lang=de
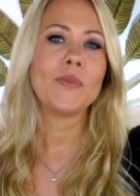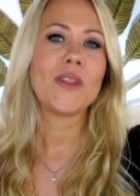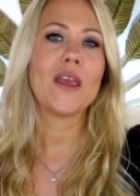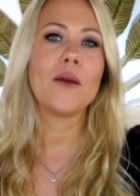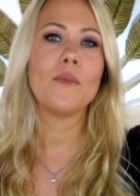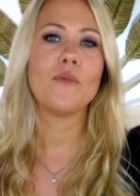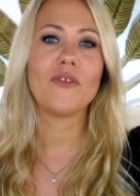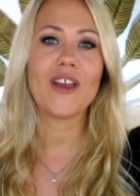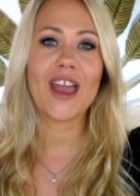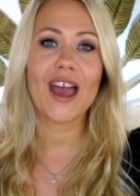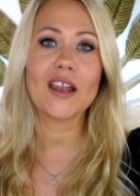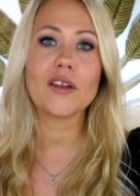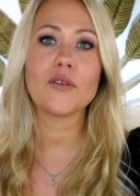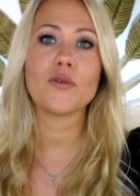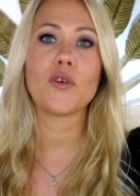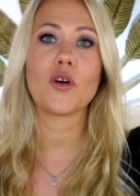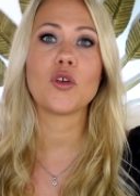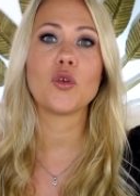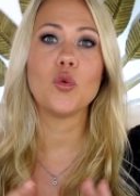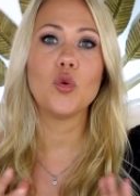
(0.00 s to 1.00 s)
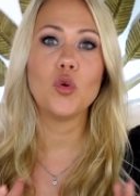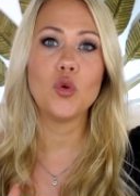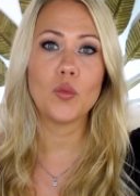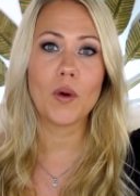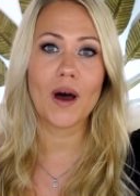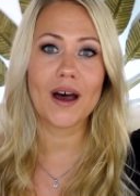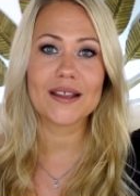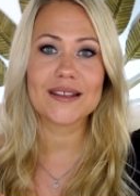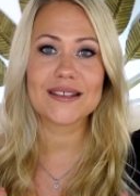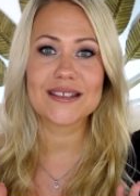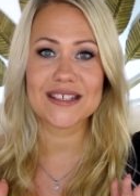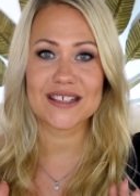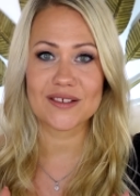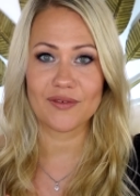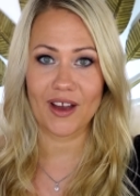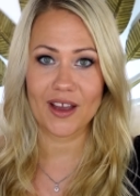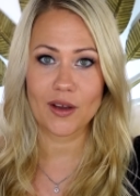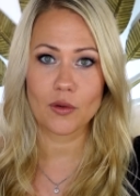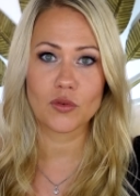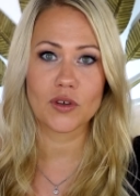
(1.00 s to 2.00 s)
im Wert von über
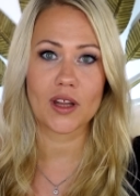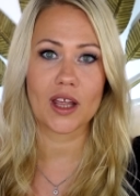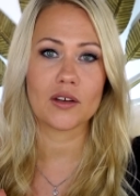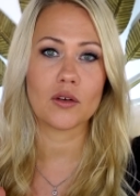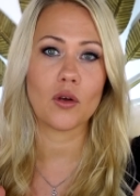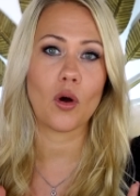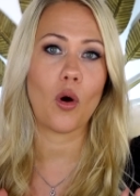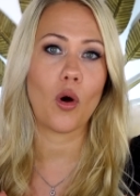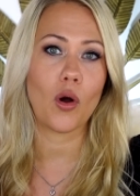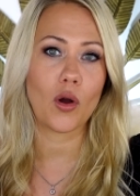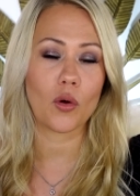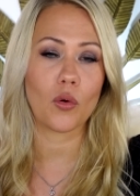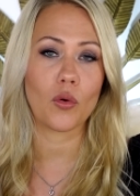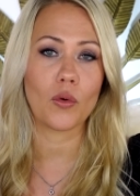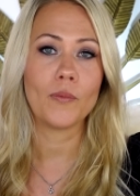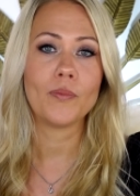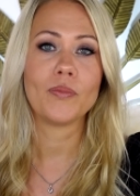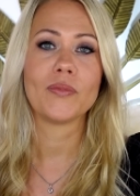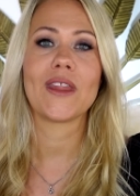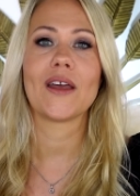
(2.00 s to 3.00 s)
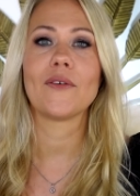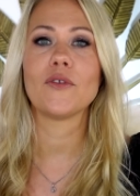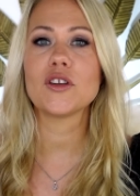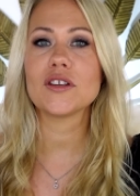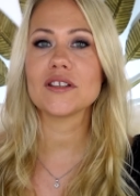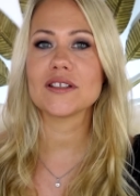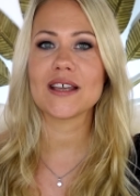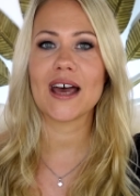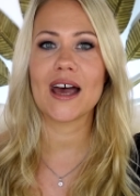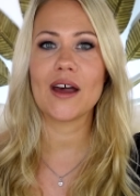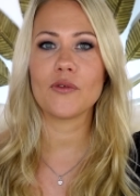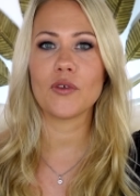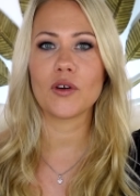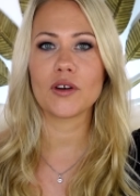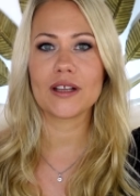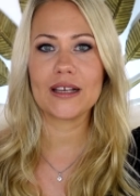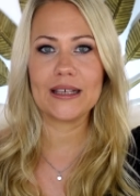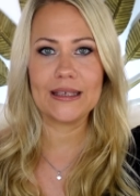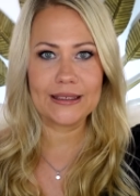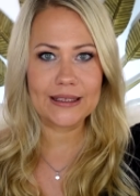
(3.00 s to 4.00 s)
200 Euro. Da wird ein Teil
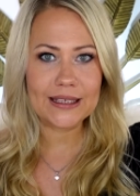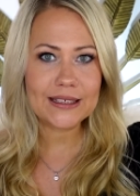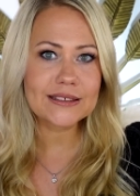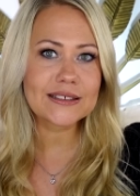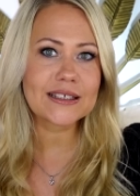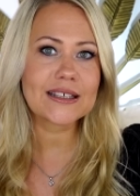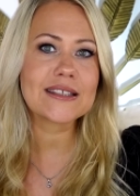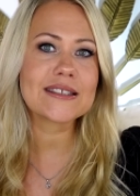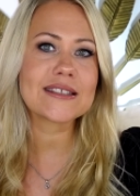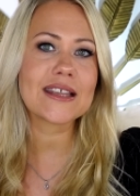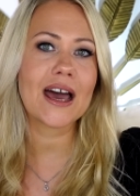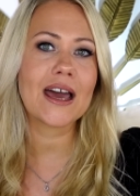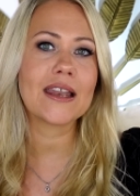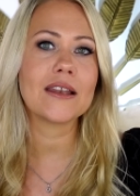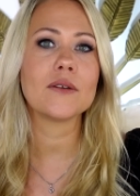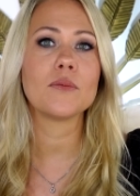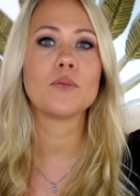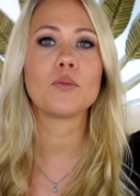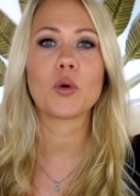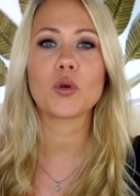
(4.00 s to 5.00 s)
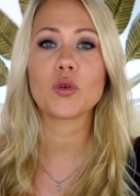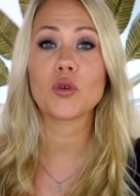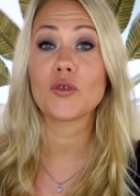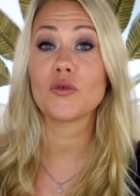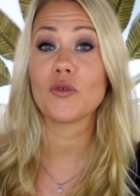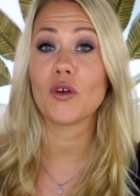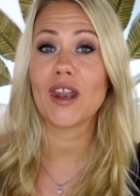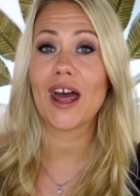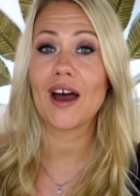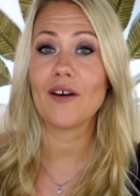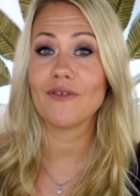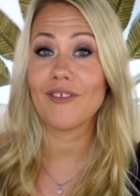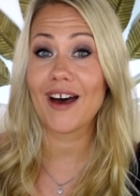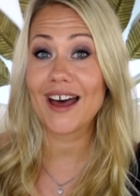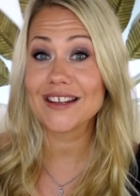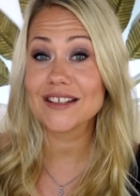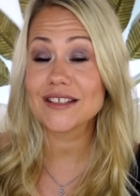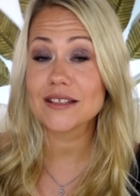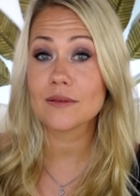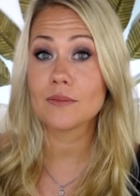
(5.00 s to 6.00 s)
von Klinik drin sein, ein Produkt von
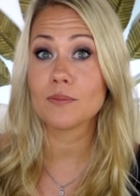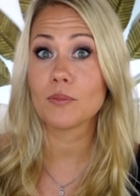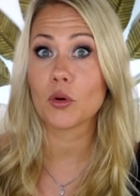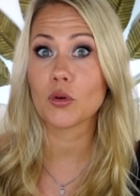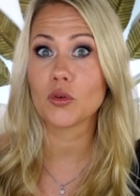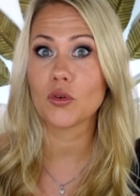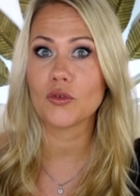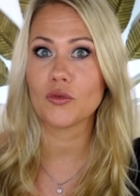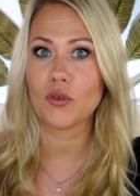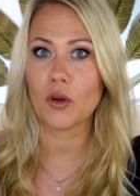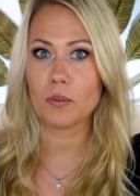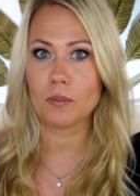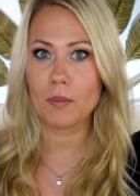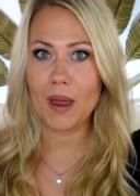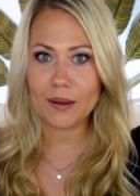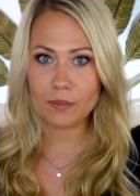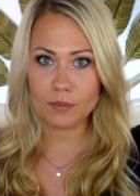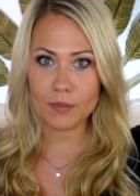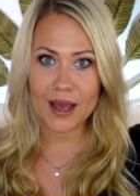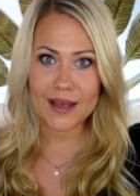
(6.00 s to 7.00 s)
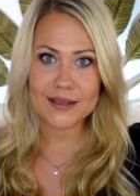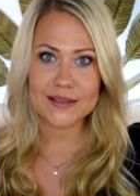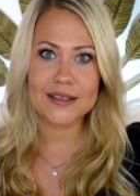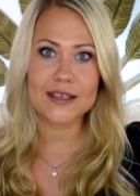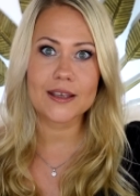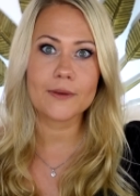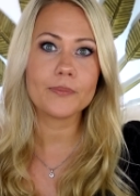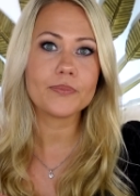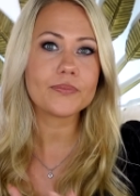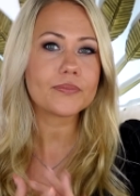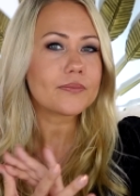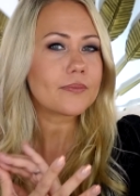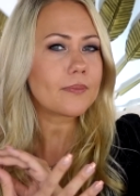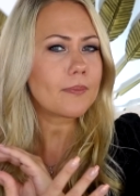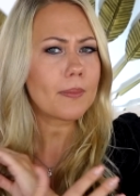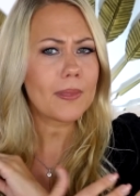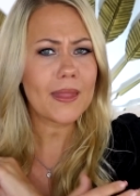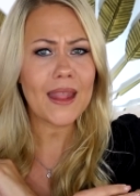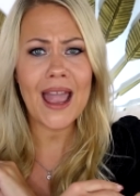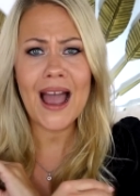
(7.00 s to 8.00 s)
Avant, ein Produkt von Matmaski.
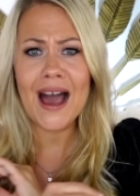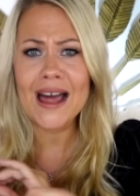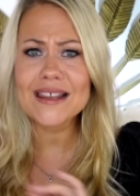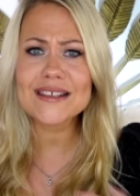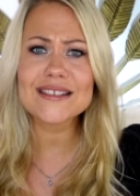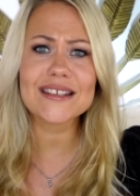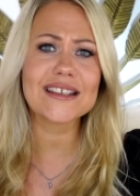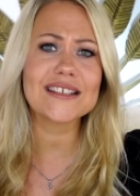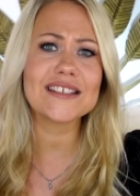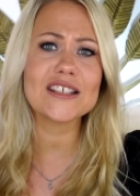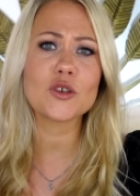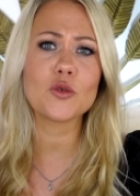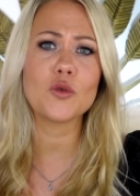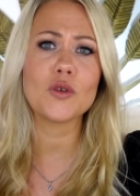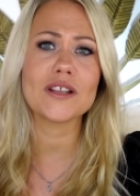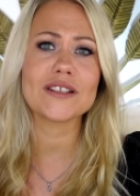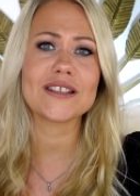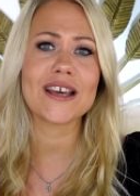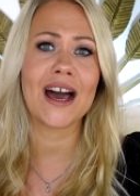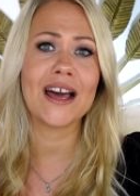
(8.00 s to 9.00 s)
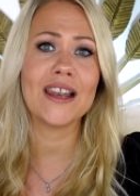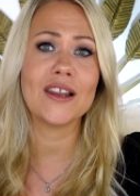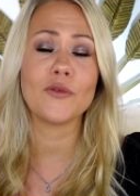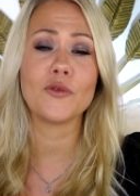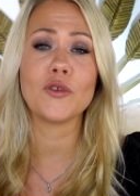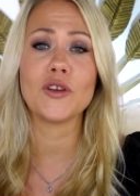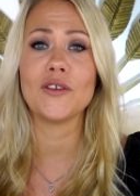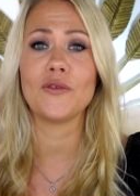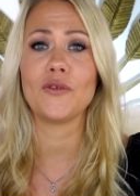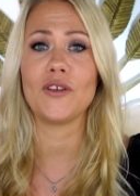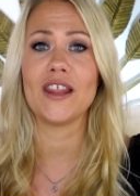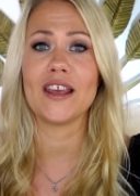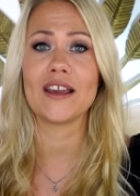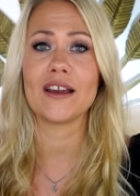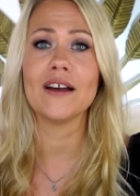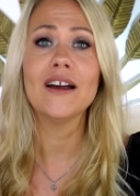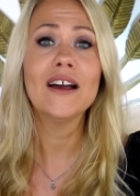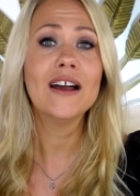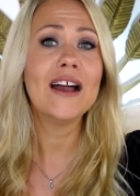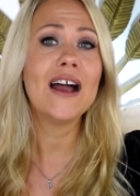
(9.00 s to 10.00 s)
Alles richtig coole Teile für die
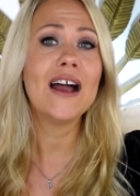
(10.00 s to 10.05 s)
Pflege